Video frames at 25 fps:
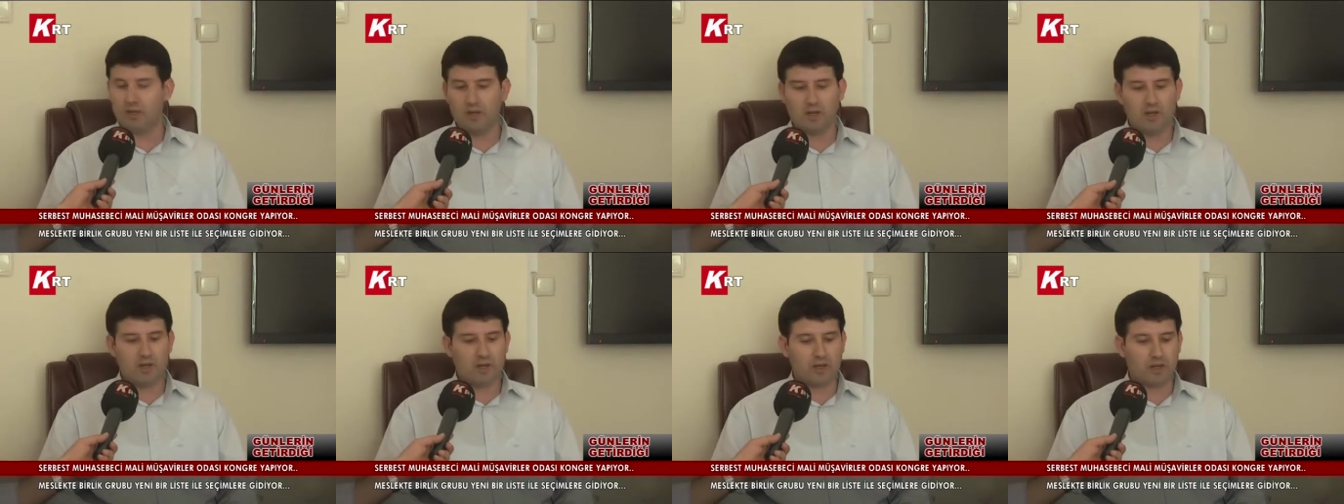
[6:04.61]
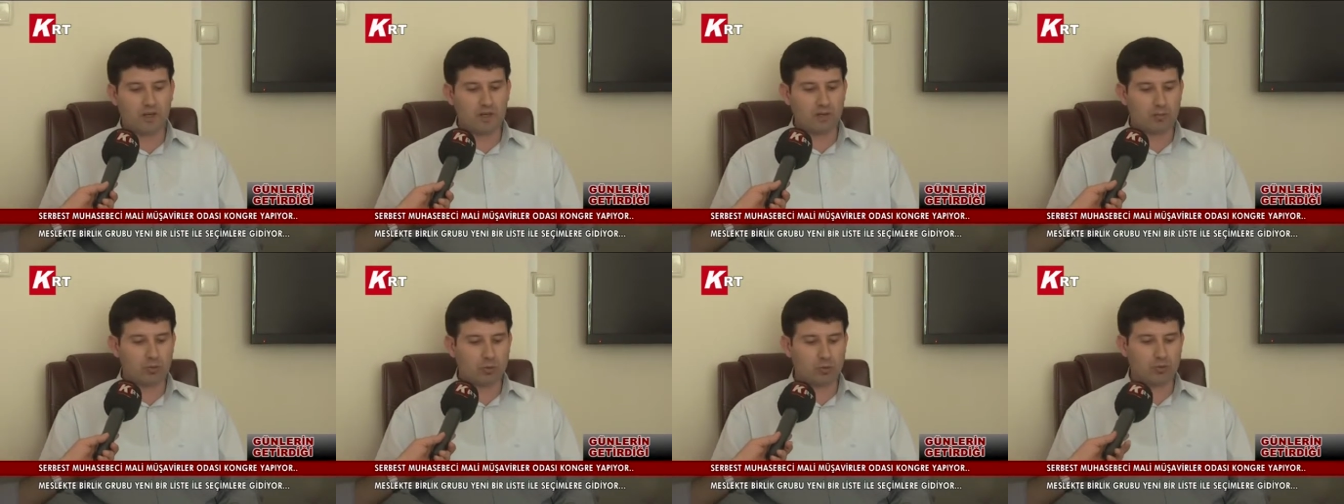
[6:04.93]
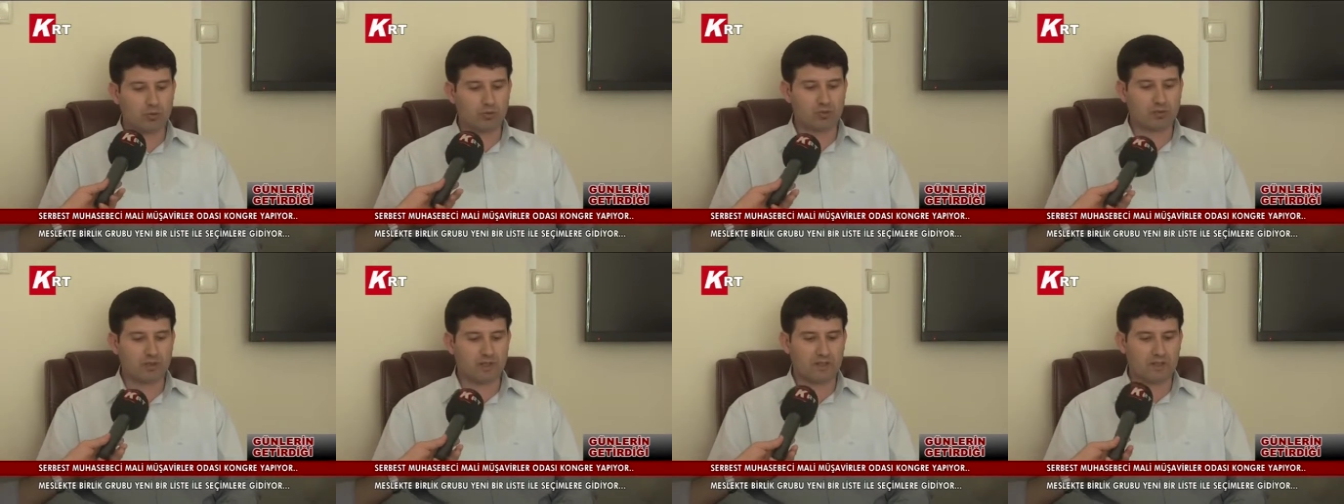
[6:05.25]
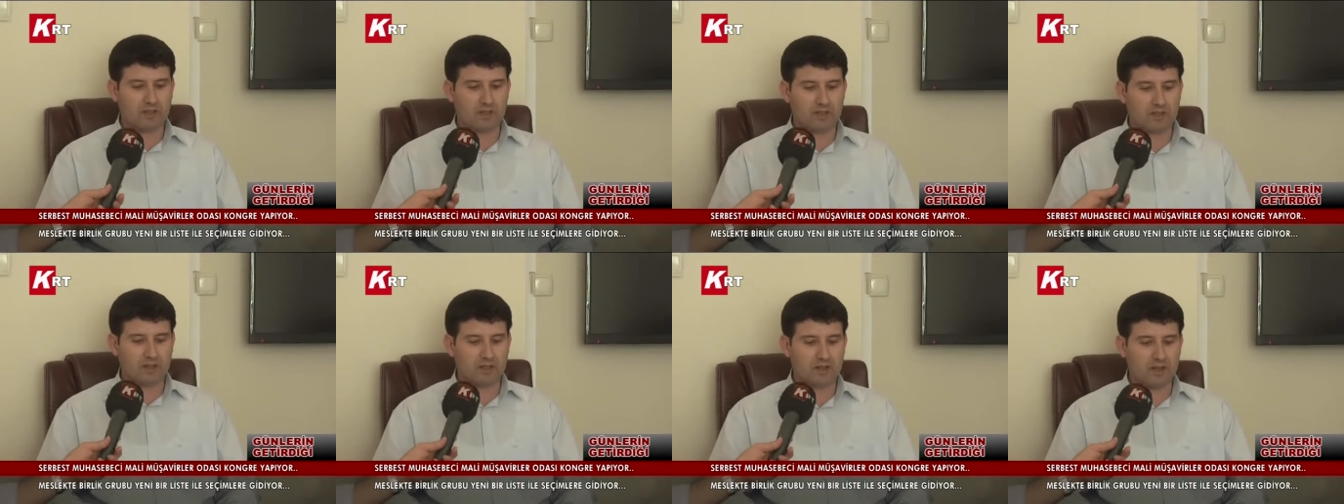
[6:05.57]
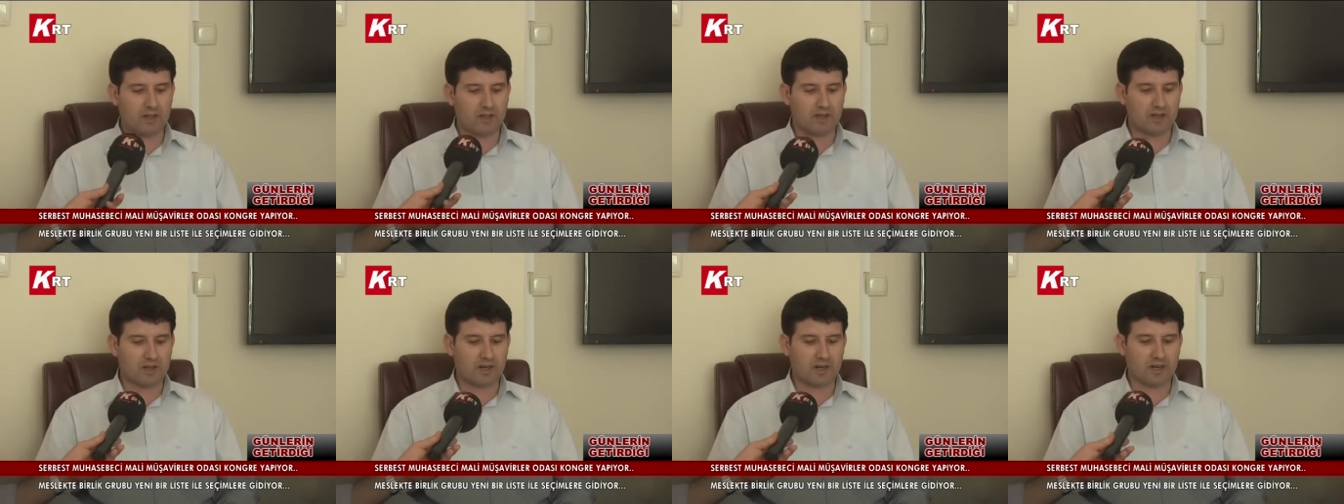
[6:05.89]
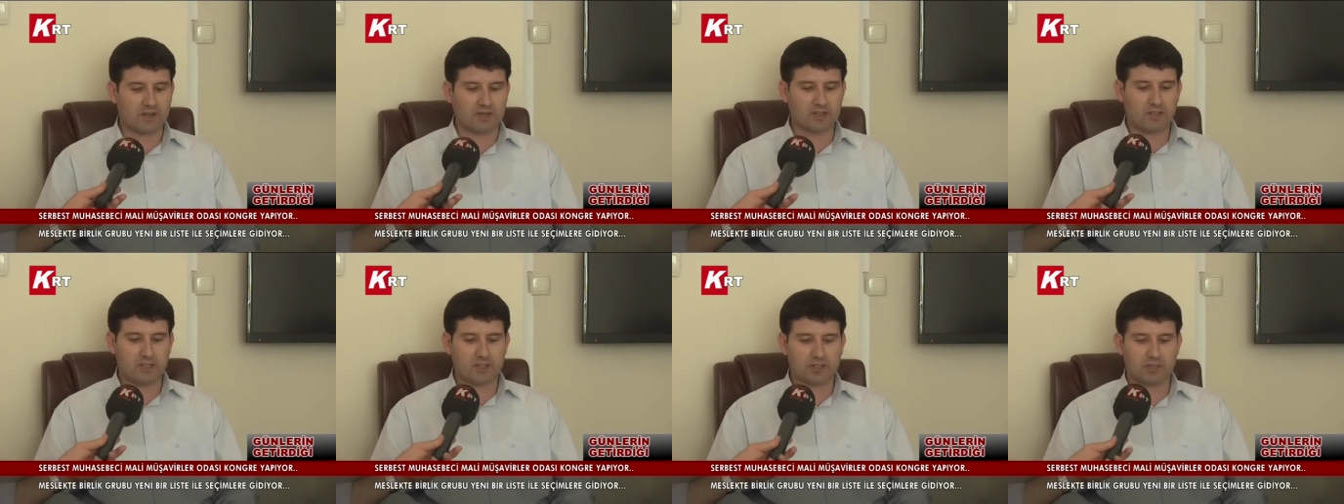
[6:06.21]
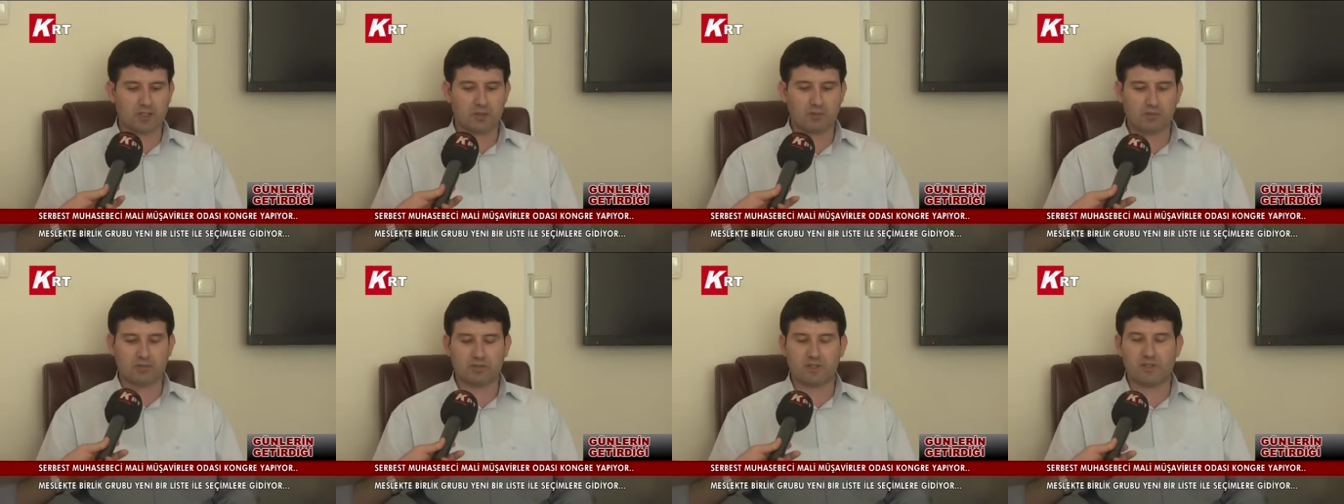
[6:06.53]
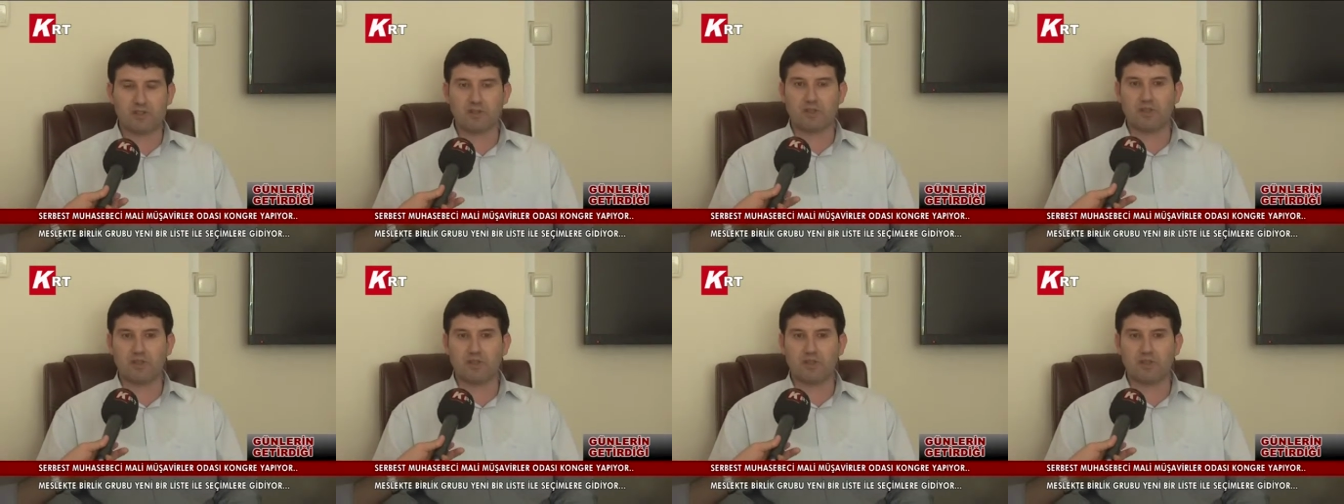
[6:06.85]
Evet. E, bu yüzden e, arkadaşlarımızda